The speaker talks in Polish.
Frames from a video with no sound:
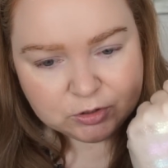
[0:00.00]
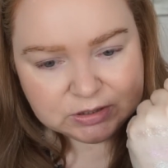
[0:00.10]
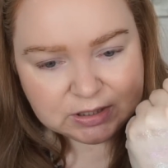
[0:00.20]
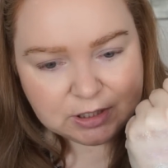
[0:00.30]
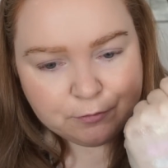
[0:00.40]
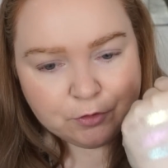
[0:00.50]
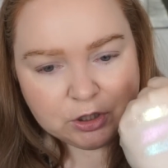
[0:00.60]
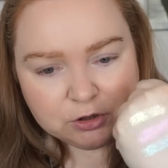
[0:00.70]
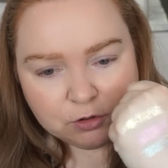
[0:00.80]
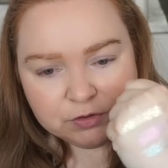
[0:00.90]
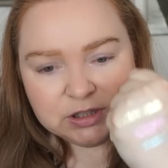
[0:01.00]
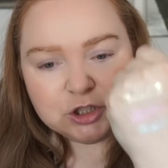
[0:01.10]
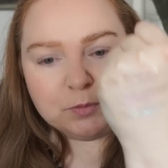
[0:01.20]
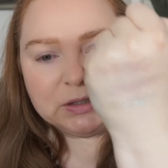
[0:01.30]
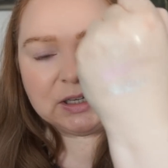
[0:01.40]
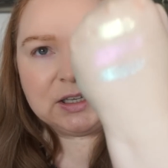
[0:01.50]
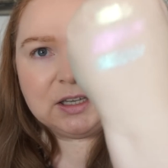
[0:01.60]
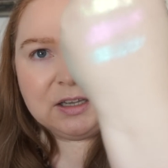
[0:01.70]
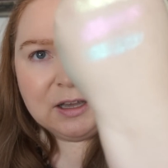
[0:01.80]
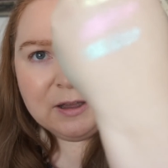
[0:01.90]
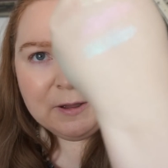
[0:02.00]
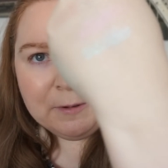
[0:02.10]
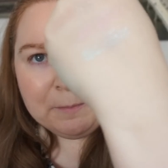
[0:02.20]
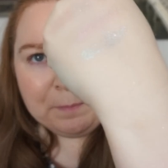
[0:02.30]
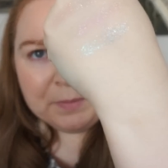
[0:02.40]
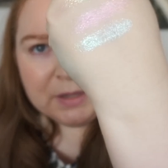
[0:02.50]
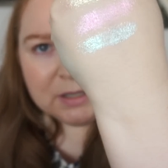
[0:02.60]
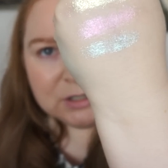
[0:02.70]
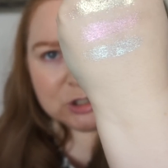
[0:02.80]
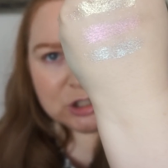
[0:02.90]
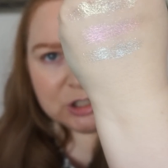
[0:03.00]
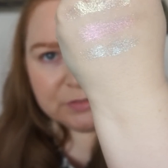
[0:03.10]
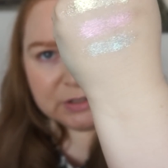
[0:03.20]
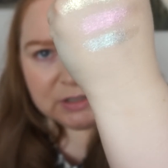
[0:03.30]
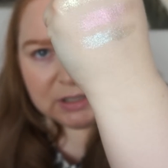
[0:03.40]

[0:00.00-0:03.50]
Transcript: to jest taki fioletowy, też ma taki shift